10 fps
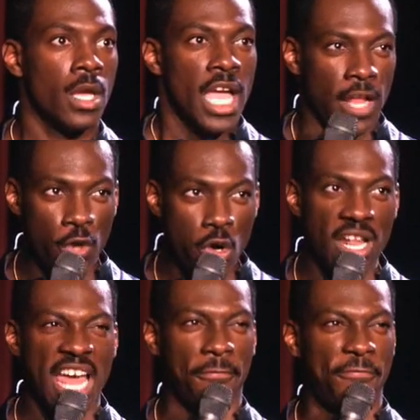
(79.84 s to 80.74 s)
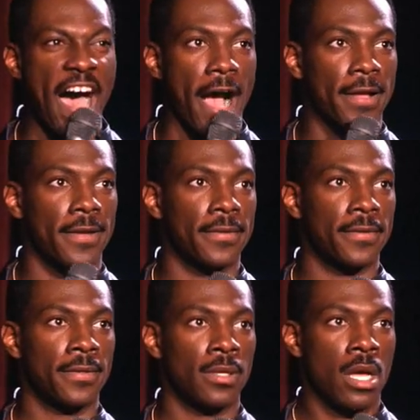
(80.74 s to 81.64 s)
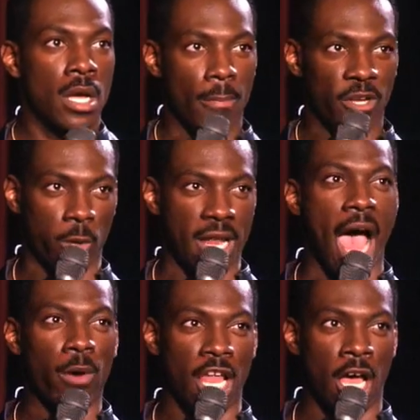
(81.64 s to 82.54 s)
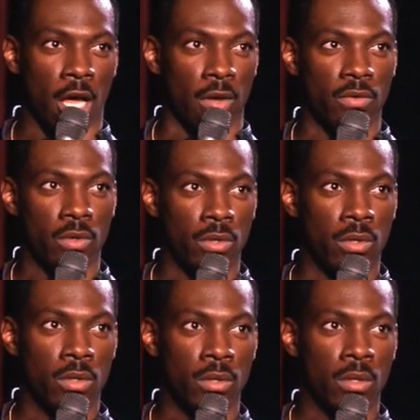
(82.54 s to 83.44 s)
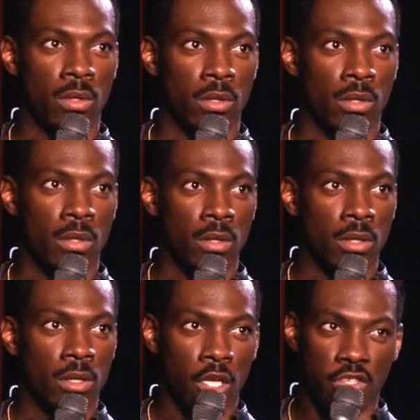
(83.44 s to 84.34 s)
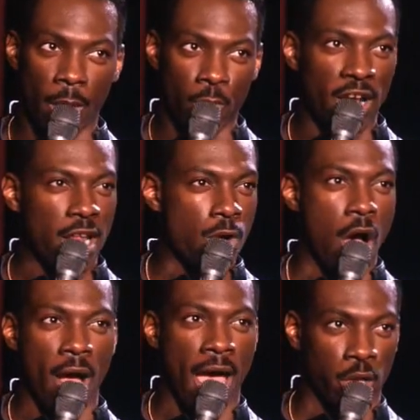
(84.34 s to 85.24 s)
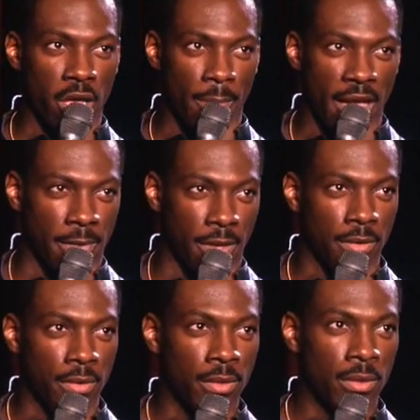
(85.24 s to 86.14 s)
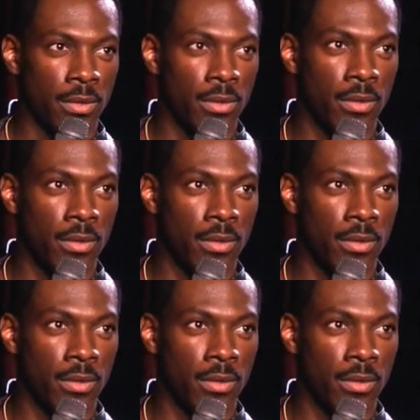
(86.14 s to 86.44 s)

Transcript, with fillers: E se lasci che una scopata rovini il nostro amore, allora qui c'è qualcosa che non va, bella mia.